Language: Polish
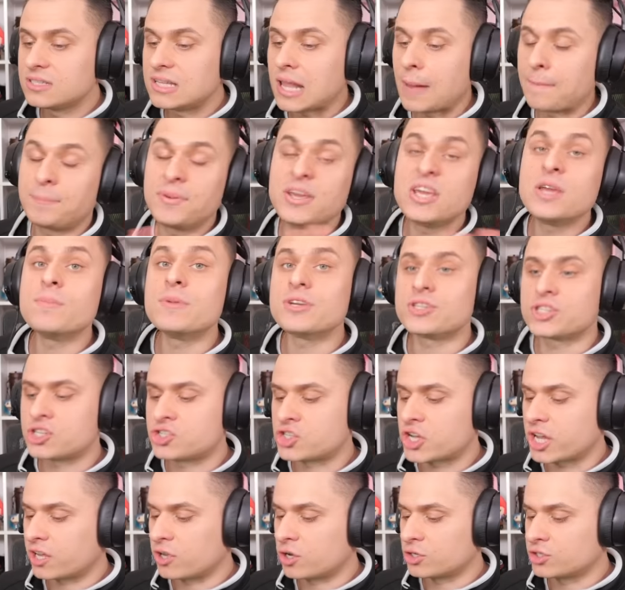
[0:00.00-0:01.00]
Napijmy się
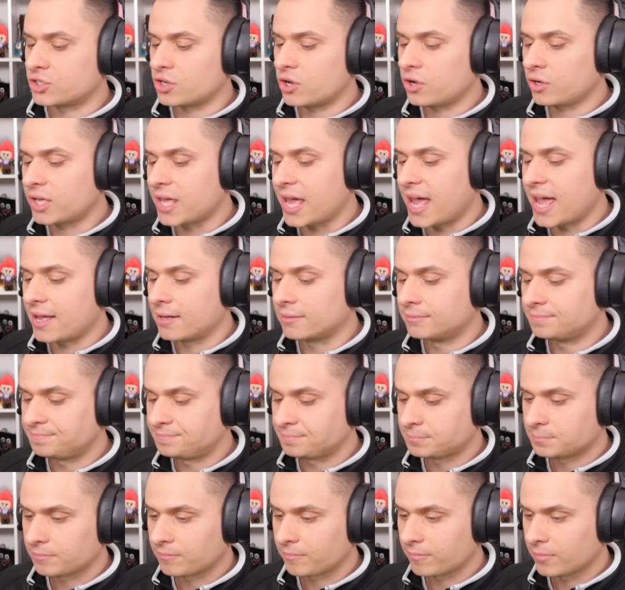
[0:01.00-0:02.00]
czegoś, okej.
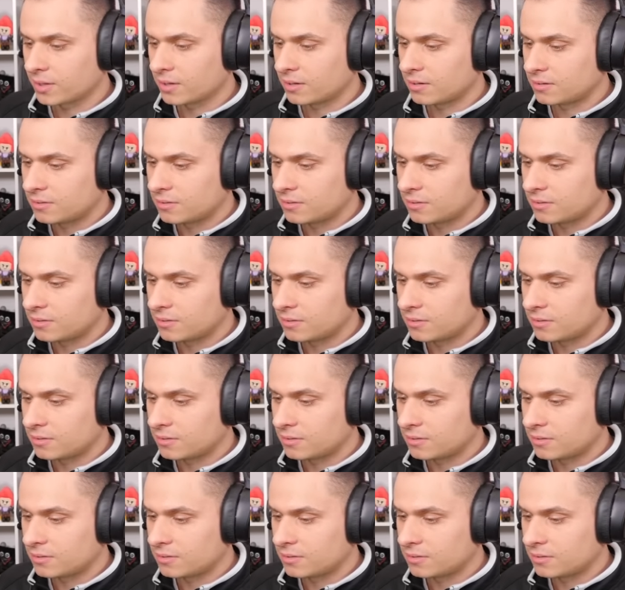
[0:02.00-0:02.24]
Okay.